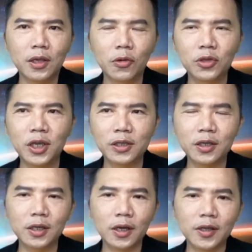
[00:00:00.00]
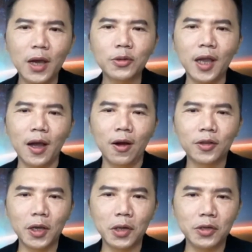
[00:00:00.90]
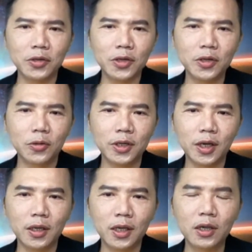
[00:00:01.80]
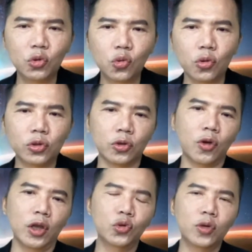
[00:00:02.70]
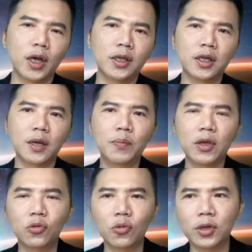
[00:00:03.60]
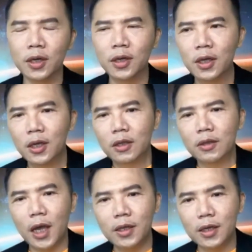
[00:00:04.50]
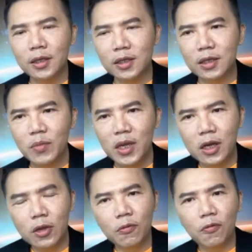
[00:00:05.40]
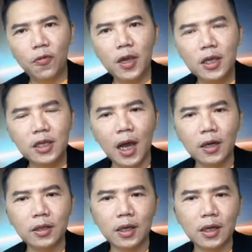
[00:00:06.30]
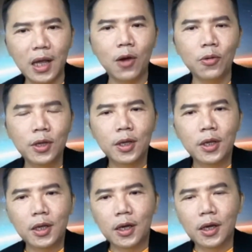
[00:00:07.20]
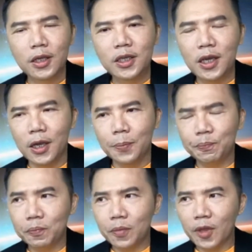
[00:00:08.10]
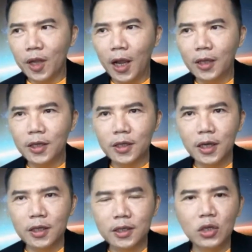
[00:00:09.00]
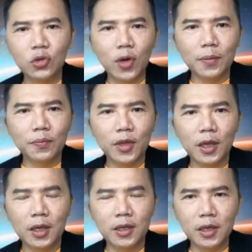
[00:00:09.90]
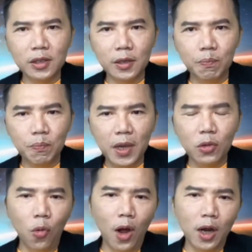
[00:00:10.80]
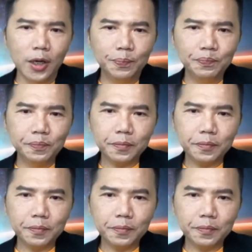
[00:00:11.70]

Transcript: 尤其是这个 Delta 和 Delta 就是由这个印度所传出来的这个病毒呢，它的致命力非常的高，而且它的这个症状已经是变化了。